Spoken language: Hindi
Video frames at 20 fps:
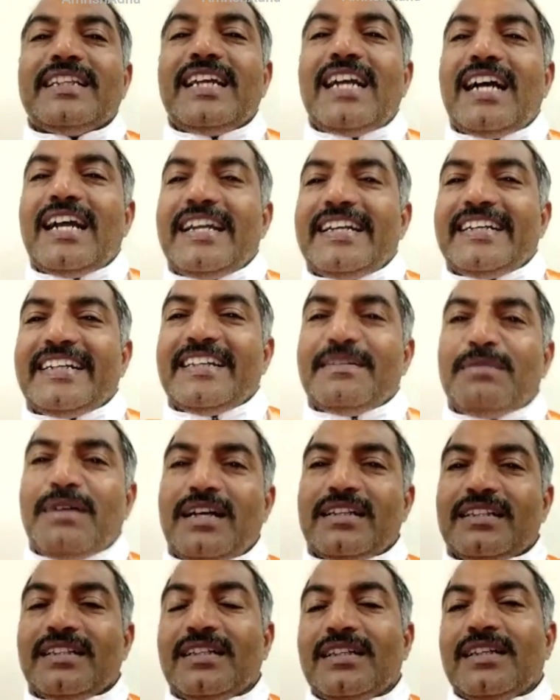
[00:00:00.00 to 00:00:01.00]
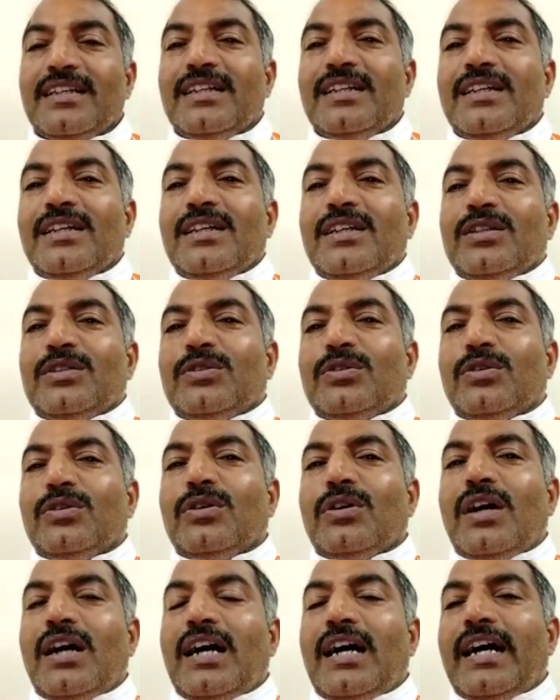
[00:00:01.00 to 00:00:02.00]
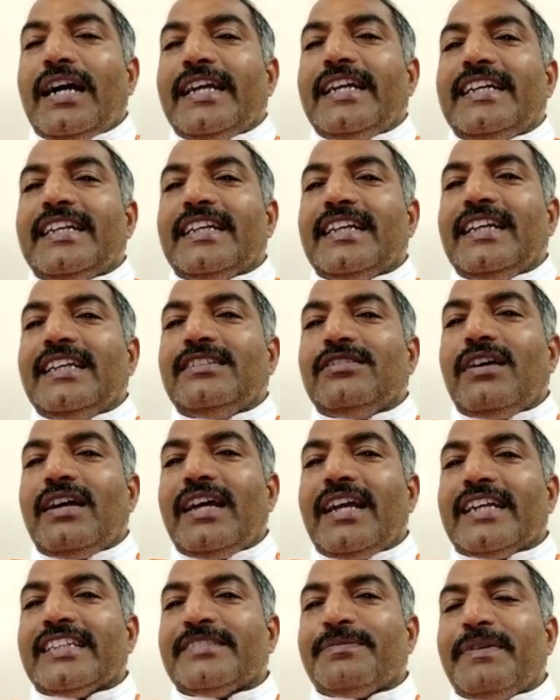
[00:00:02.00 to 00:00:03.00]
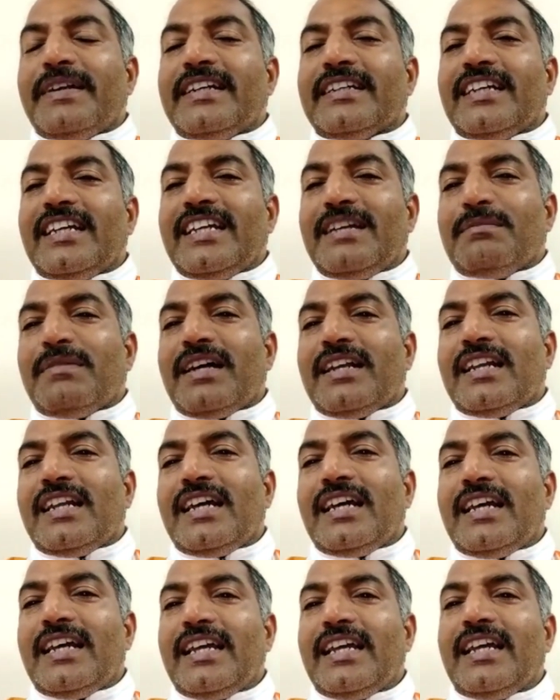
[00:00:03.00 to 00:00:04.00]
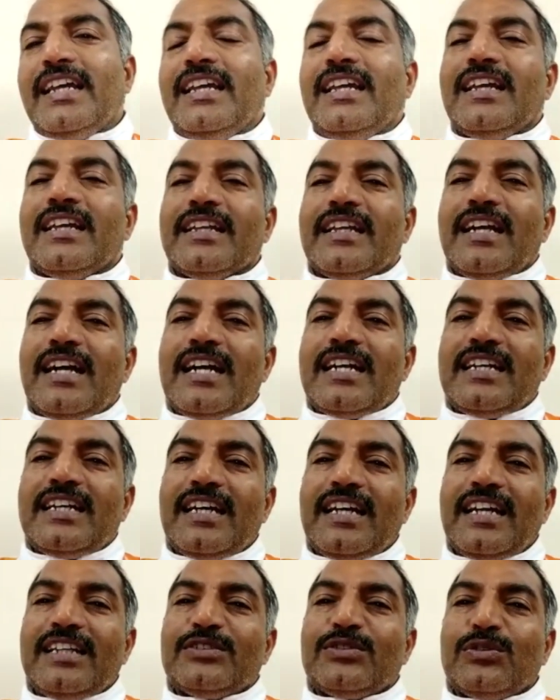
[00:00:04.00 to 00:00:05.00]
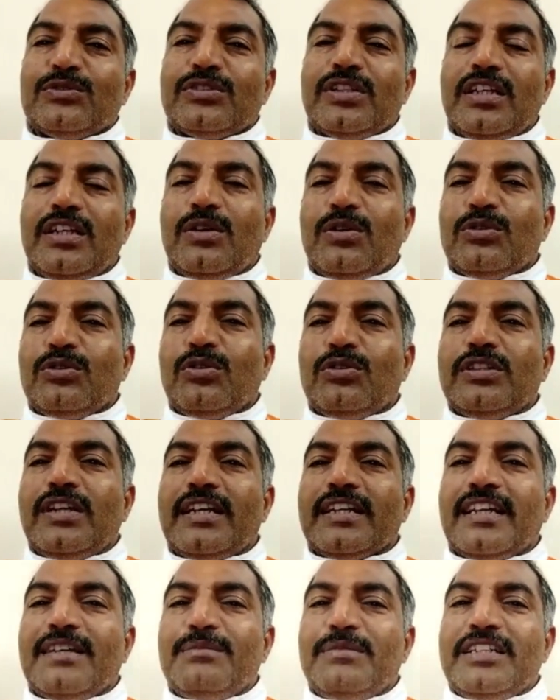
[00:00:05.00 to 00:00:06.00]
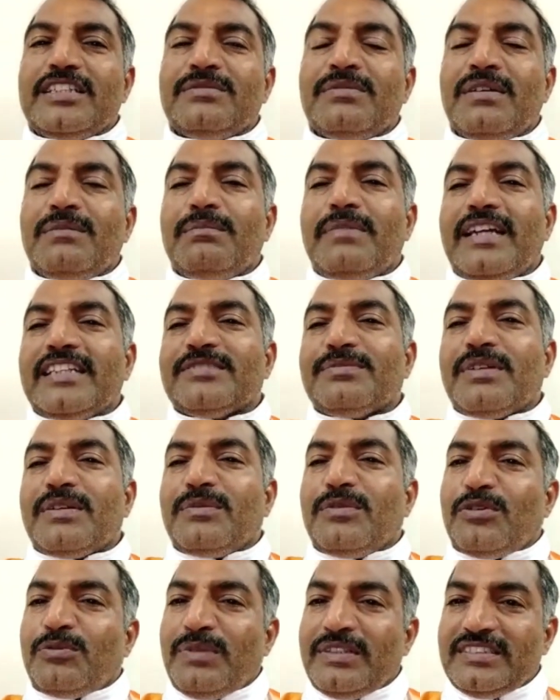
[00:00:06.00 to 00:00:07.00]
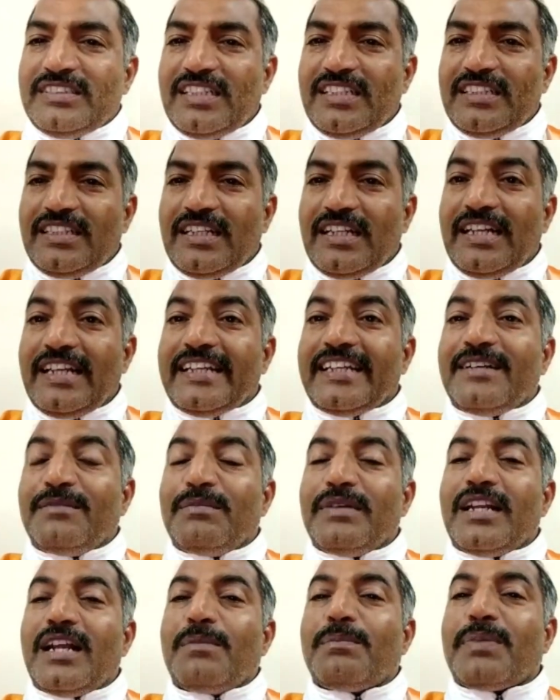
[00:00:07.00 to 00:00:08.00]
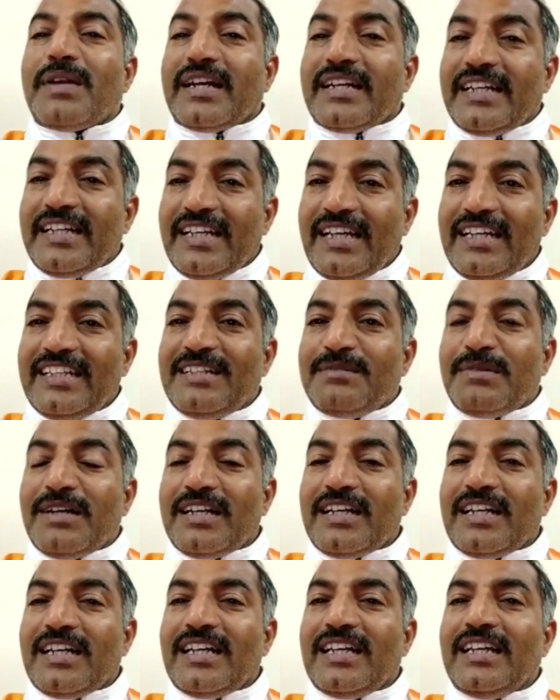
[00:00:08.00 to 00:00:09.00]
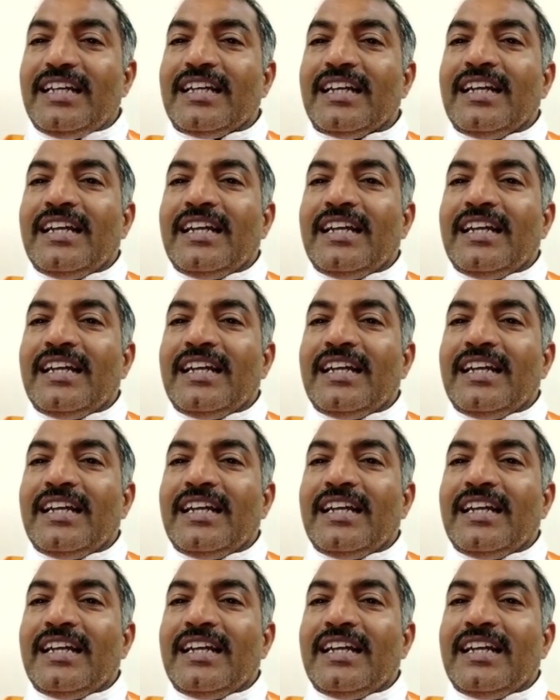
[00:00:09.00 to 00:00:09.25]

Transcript: हैं हाइट की बात तो हाइट की जो एक्सपर्ट का ये मानना है कि 1800 से और 2000 के बीच में हम बेस्ट परफॉर्मेंस देते हैं लेकिन मेरा प्रैक्टिकल ये मानना है